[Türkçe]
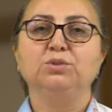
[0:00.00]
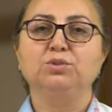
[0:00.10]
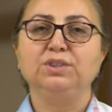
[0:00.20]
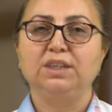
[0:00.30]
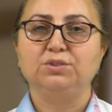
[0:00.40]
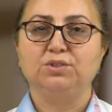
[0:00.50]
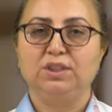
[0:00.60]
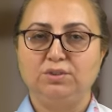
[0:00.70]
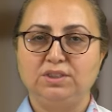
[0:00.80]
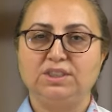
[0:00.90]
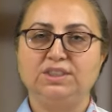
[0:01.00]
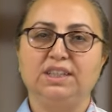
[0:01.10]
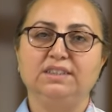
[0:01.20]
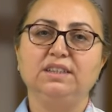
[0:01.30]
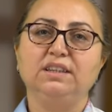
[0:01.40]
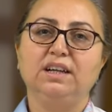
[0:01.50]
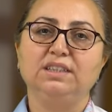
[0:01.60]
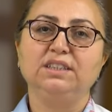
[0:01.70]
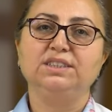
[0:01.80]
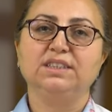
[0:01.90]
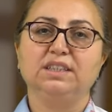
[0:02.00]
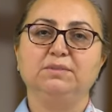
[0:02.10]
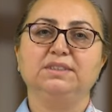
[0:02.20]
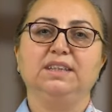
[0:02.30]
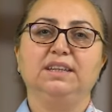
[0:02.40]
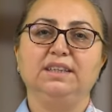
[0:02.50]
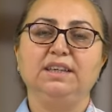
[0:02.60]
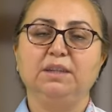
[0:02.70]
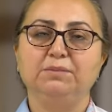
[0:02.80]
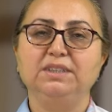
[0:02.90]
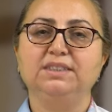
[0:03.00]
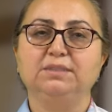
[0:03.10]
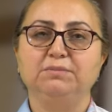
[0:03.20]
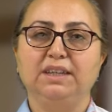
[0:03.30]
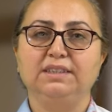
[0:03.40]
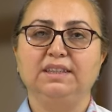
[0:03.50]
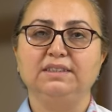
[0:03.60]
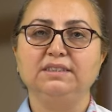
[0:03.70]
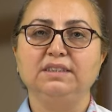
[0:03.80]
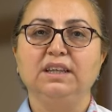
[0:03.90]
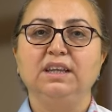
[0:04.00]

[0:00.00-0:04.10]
doku nekrozuna yol açacağından acil çıkarılması gereken yabancı isimlerdendir.